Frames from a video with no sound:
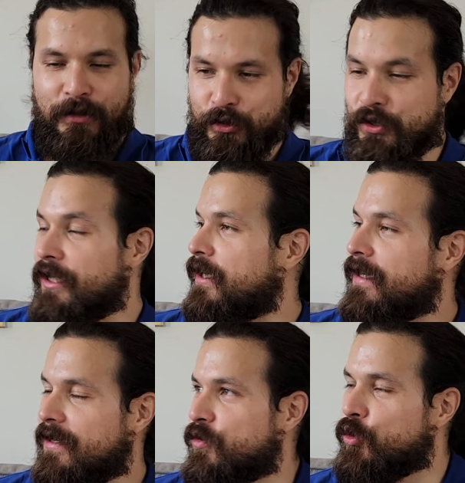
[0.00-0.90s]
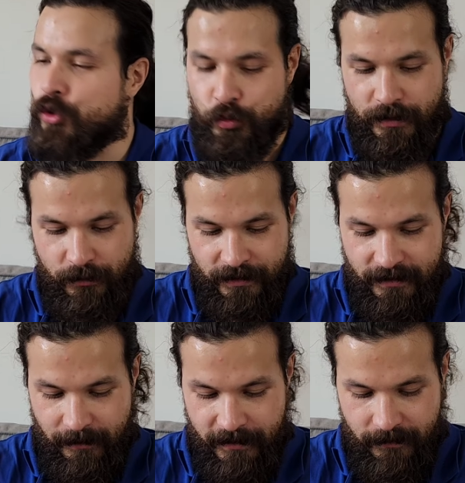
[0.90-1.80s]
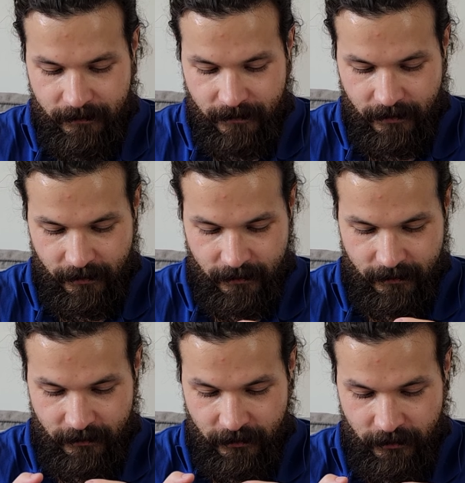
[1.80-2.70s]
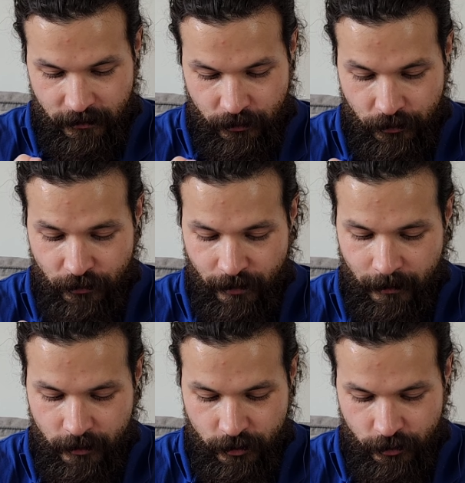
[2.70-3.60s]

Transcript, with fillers: il est 15h aujourd'hui, on est samedi, euh, le 2 novembre.